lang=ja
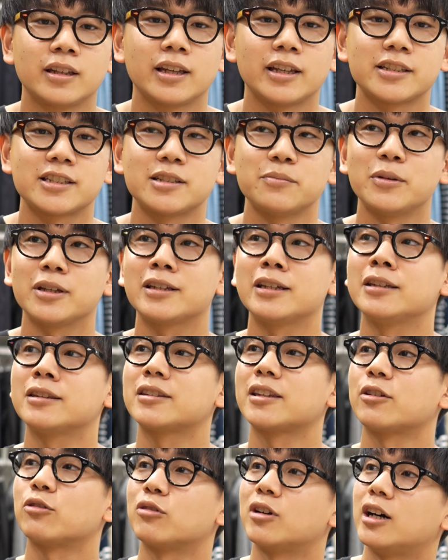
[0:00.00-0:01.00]
締め
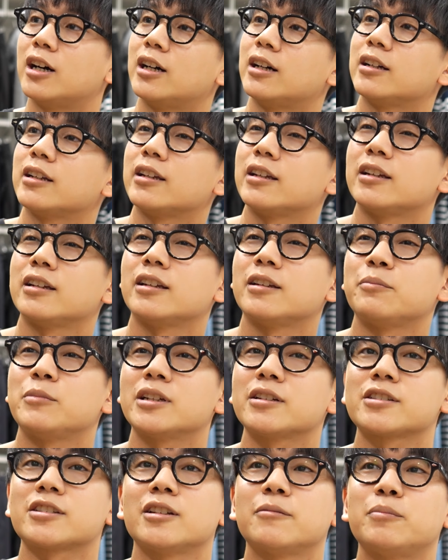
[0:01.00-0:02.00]
切ったのが
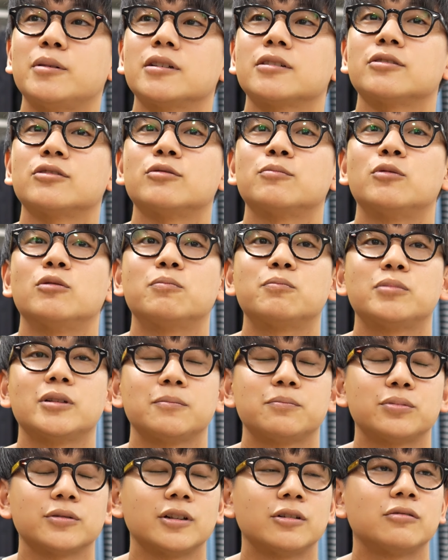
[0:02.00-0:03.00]
宮下パークの
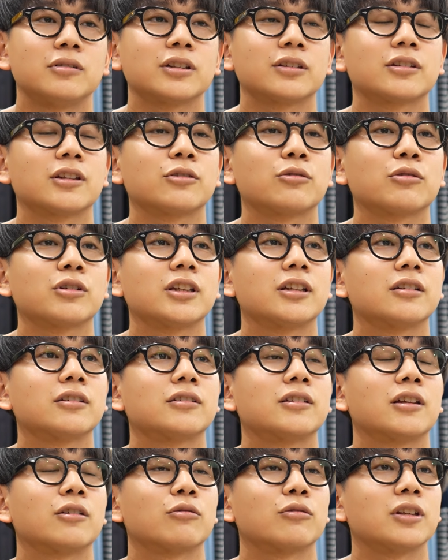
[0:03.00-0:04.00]
ポップアップが終わった時だっ
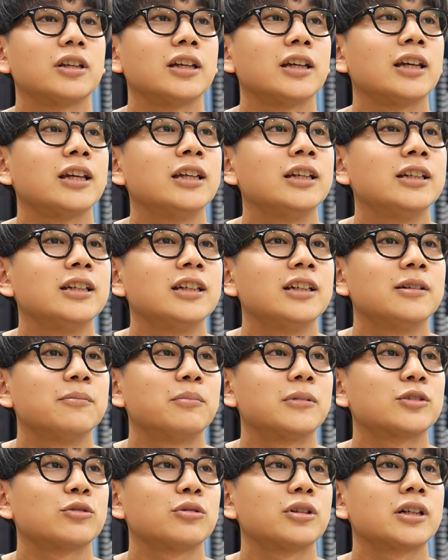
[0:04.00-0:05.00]
たので、
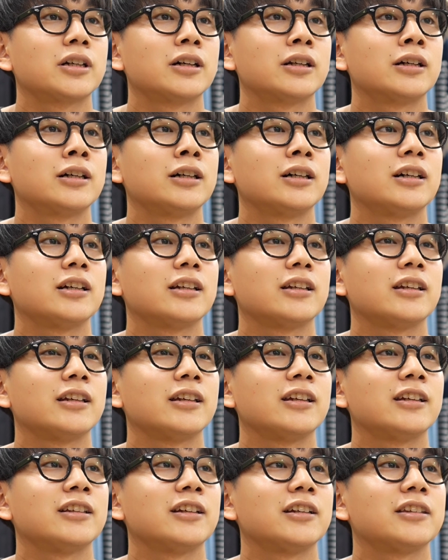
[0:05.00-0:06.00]
まあ、それから
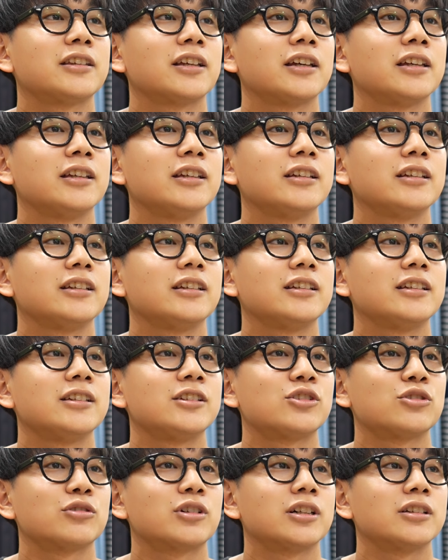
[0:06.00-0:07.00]
だいたい
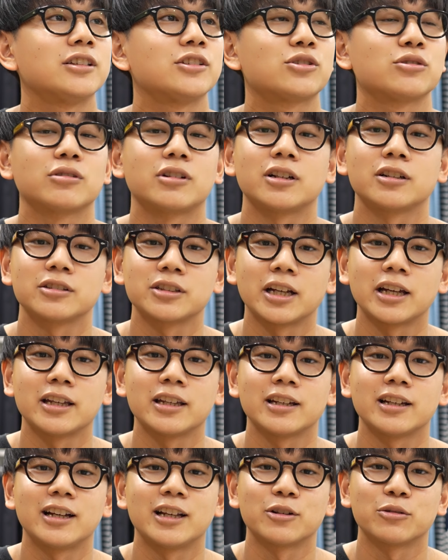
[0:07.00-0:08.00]
いっしゅうかんにしゅうかんぐら
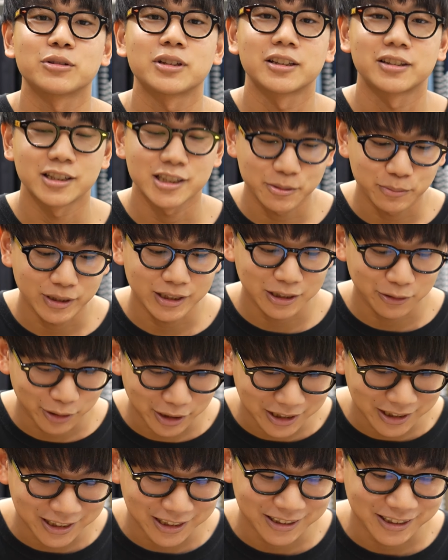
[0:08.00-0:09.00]
いあの経ってしまった
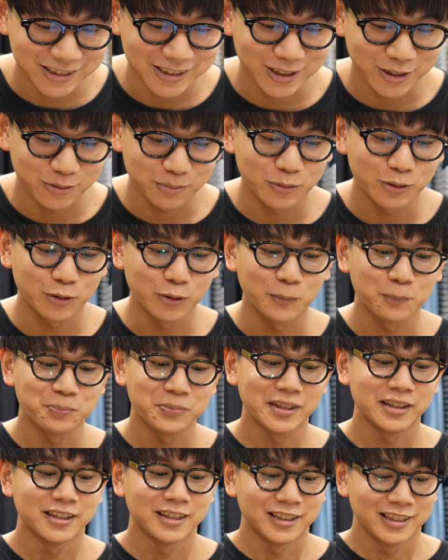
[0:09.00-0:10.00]
わけなんですけども、
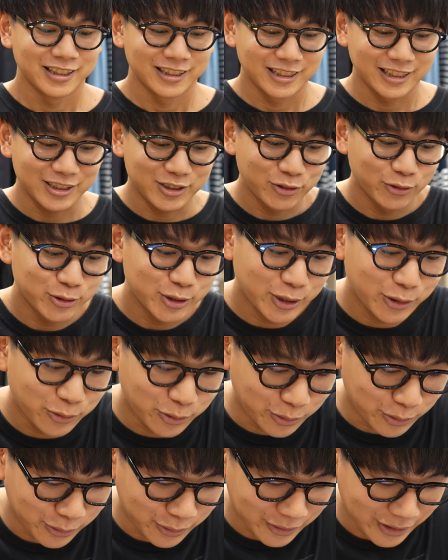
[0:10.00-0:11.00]
いや正直
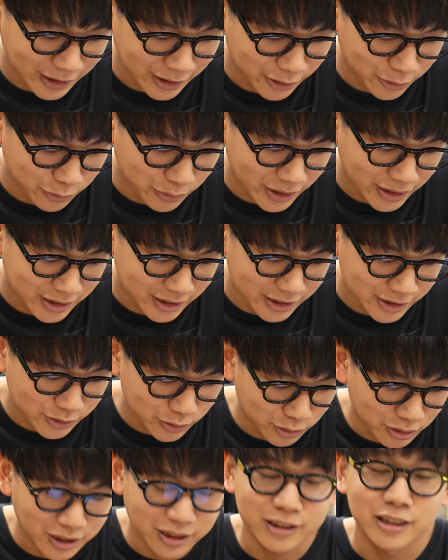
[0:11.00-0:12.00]
こうあの
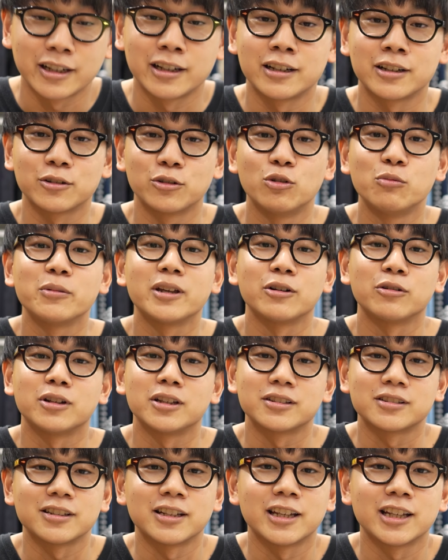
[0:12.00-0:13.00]
ファイナリストの方ごめいを
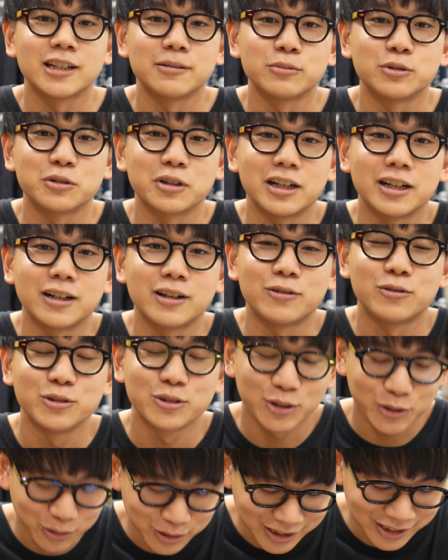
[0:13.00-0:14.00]
ですね選ぶのが
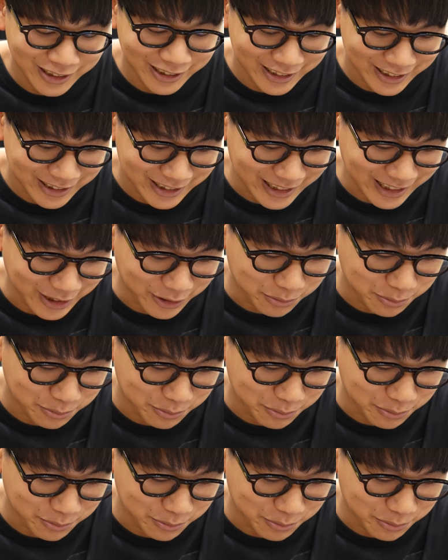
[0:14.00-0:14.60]
本当に、えー、